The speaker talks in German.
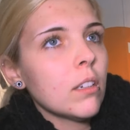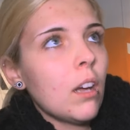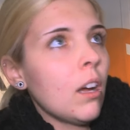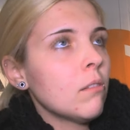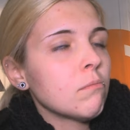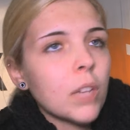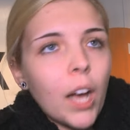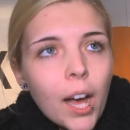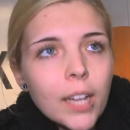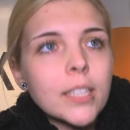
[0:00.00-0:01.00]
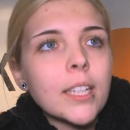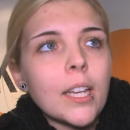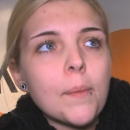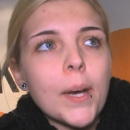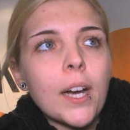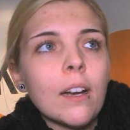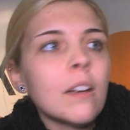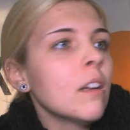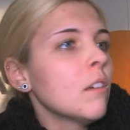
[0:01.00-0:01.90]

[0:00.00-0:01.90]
ähm, Ratgeber.